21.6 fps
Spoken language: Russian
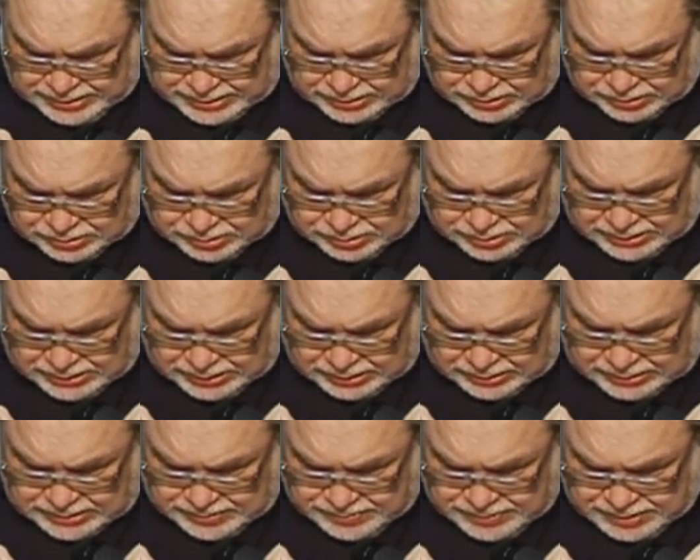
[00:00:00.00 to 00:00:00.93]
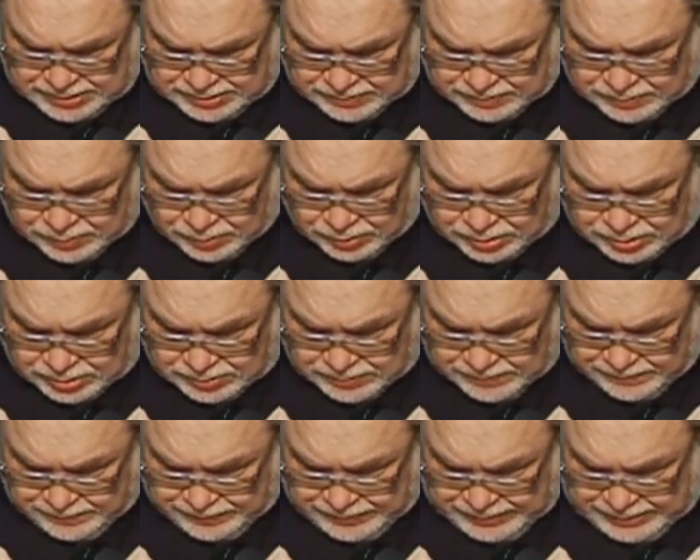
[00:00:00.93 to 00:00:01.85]
которые дал ты мне Бог.
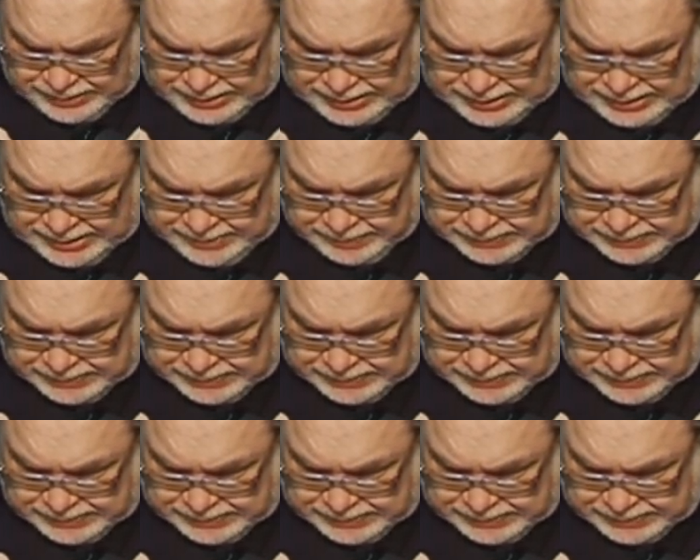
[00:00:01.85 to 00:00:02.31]
И